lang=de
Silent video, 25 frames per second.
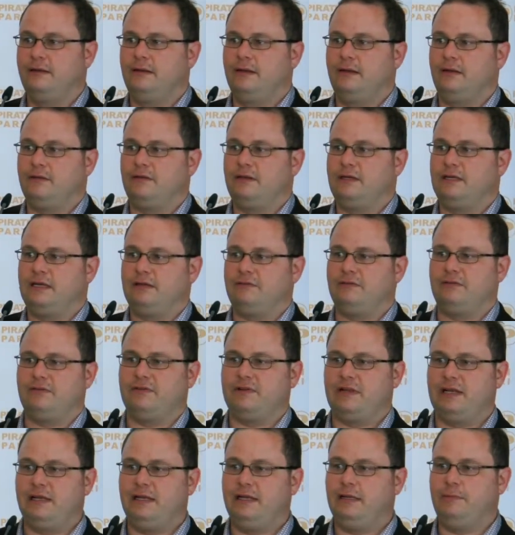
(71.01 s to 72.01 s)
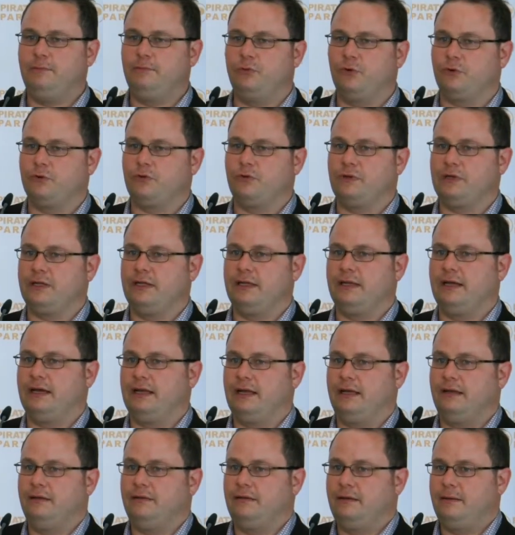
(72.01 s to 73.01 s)
Also nicht etwa, weil Hindenburg so ein
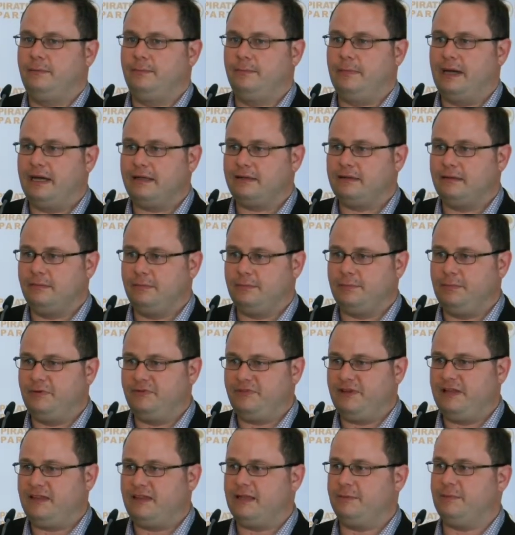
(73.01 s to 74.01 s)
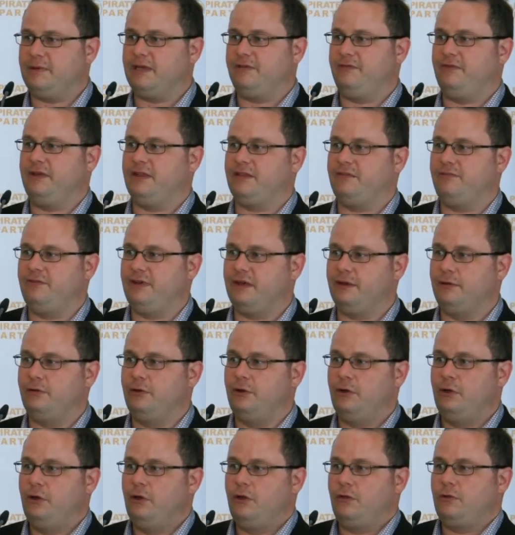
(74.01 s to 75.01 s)
genialer Machtbefehlshaber gewesen wäre,
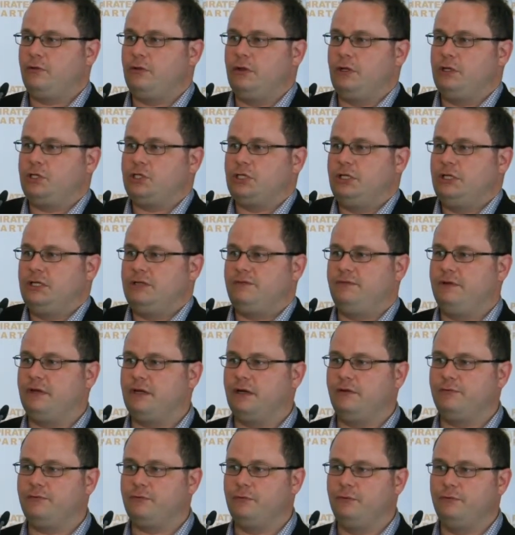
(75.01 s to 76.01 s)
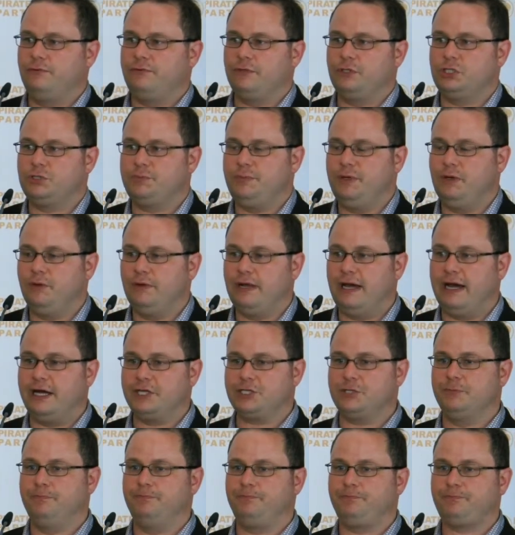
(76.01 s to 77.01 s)
sondern schlichtweg aufgrund von
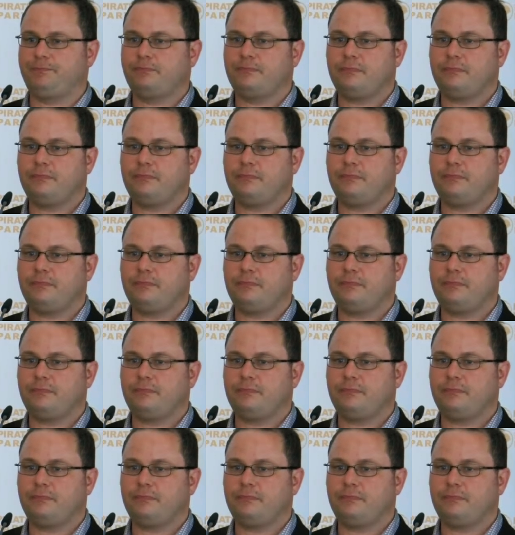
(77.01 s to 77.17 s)
Spionage.